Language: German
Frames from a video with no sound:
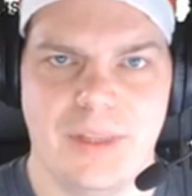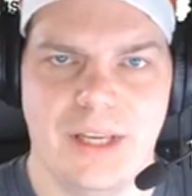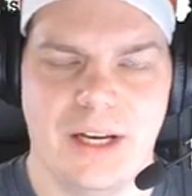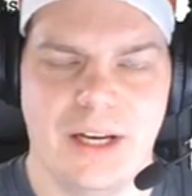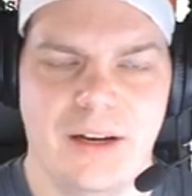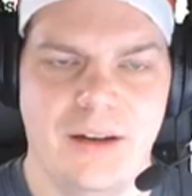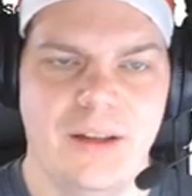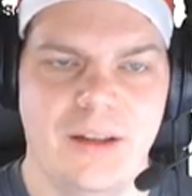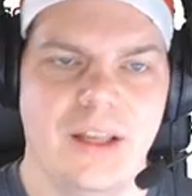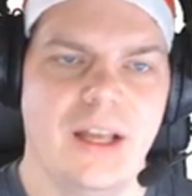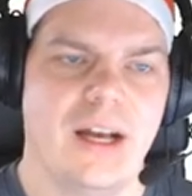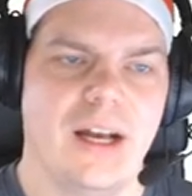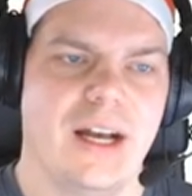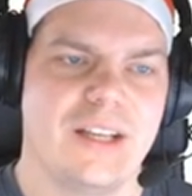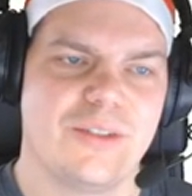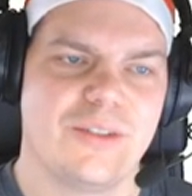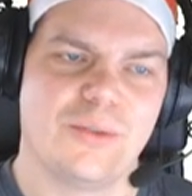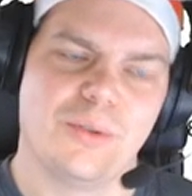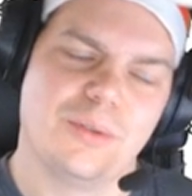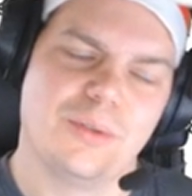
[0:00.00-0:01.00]
Ja,
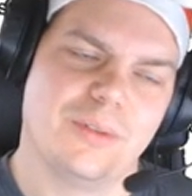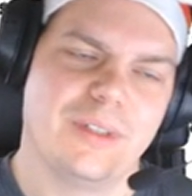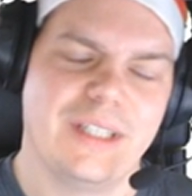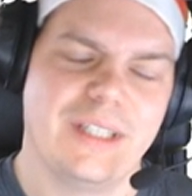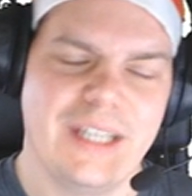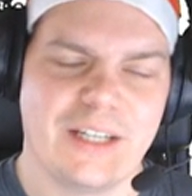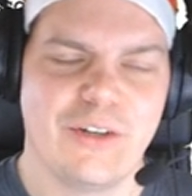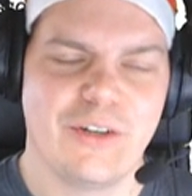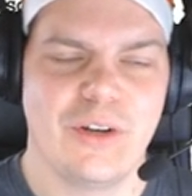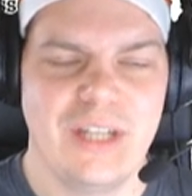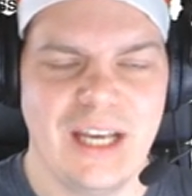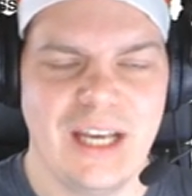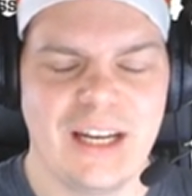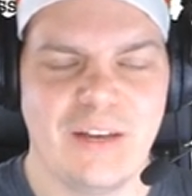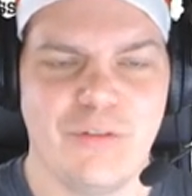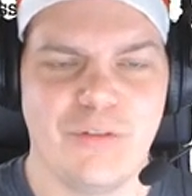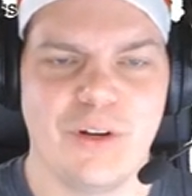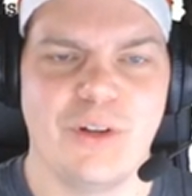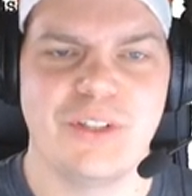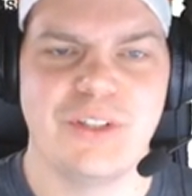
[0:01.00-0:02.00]
also ihr könnt eher
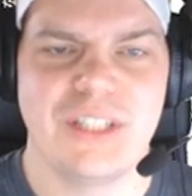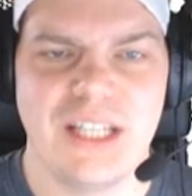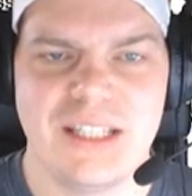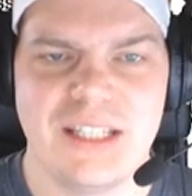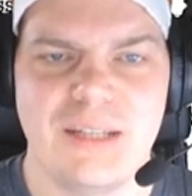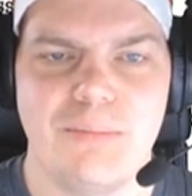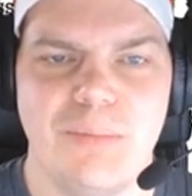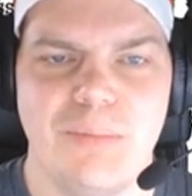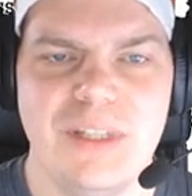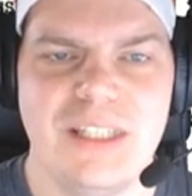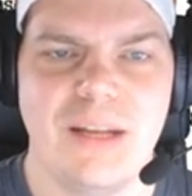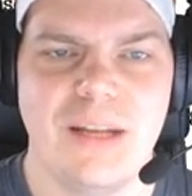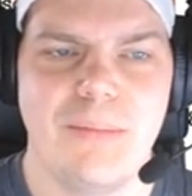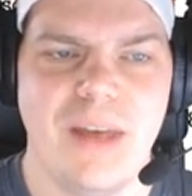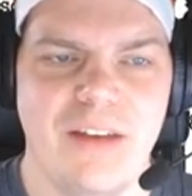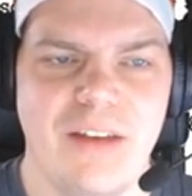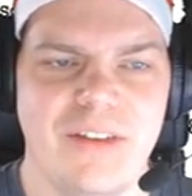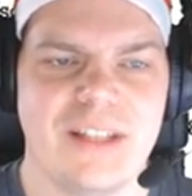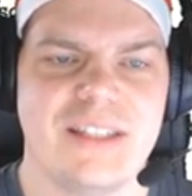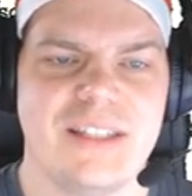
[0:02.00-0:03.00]
davon ausgehen, dass sie ein bisschen
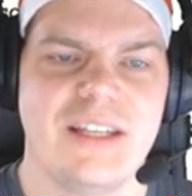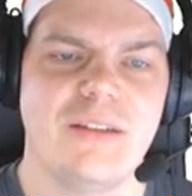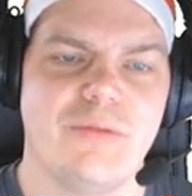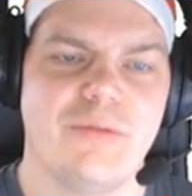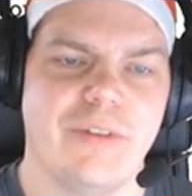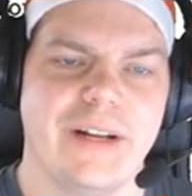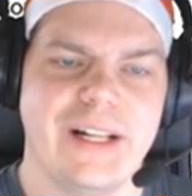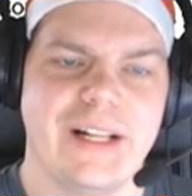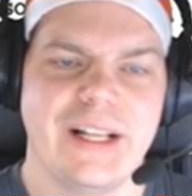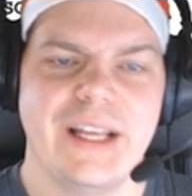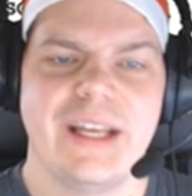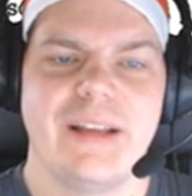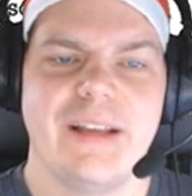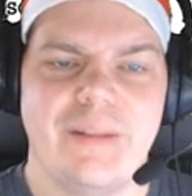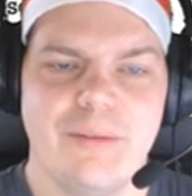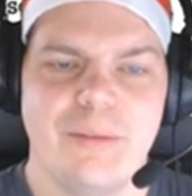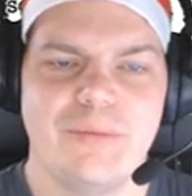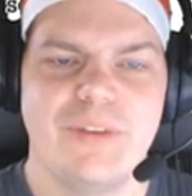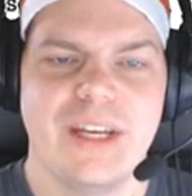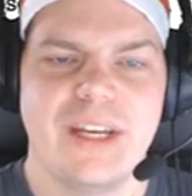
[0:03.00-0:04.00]
mehr wert sind, weil
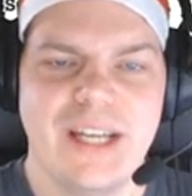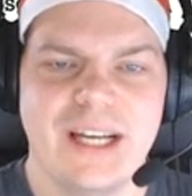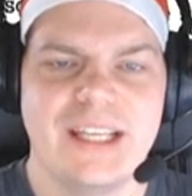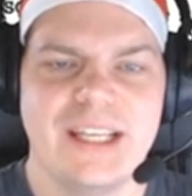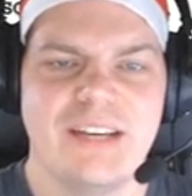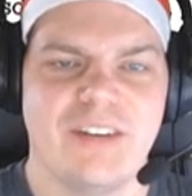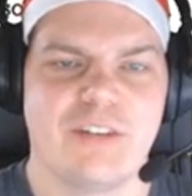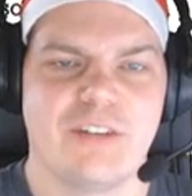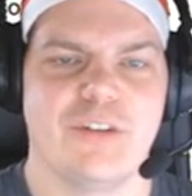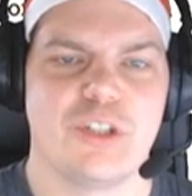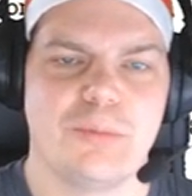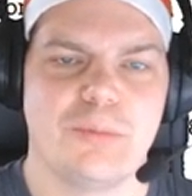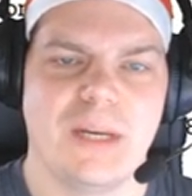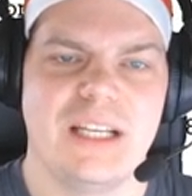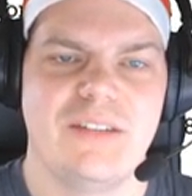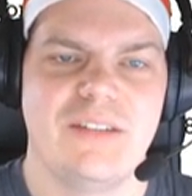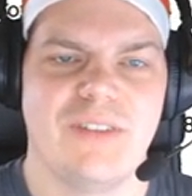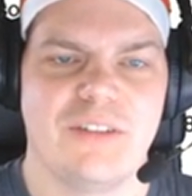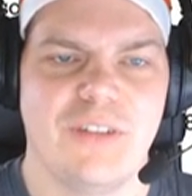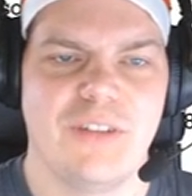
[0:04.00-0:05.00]
wir ja hier was
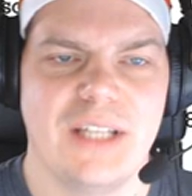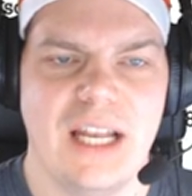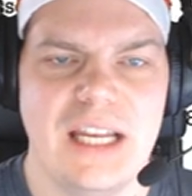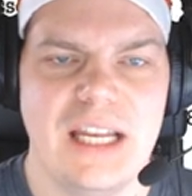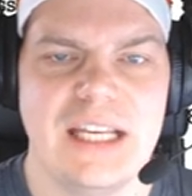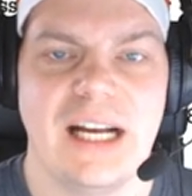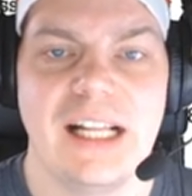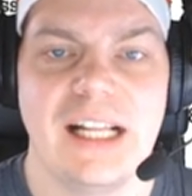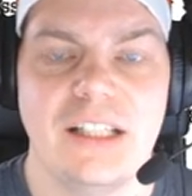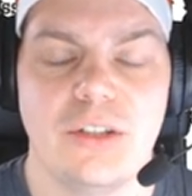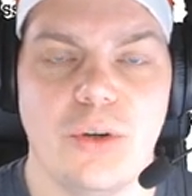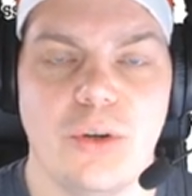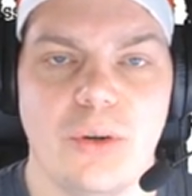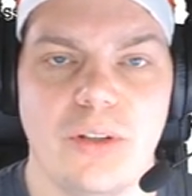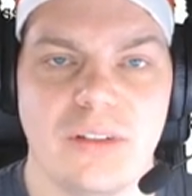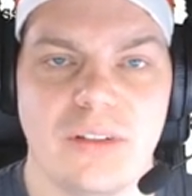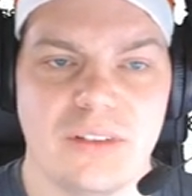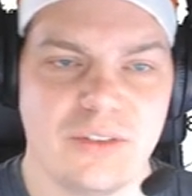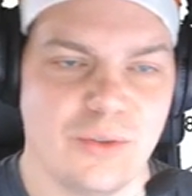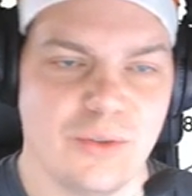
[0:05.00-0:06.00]
versprechen, was wir da nicht halten
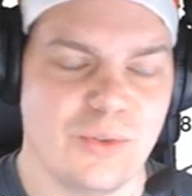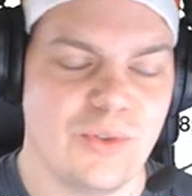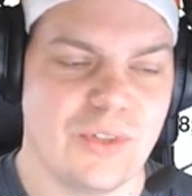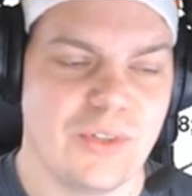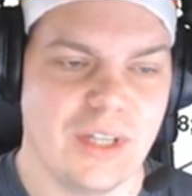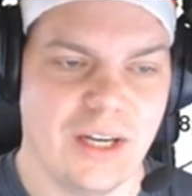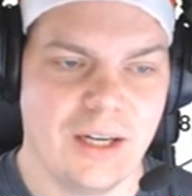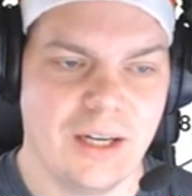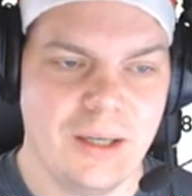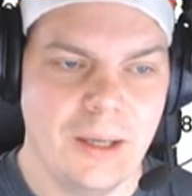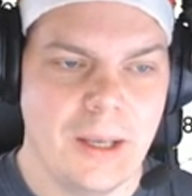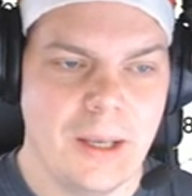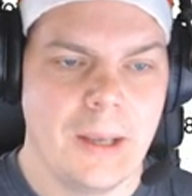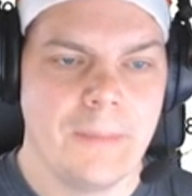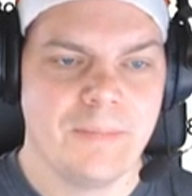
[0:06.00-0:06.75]
konnten, sozusagen.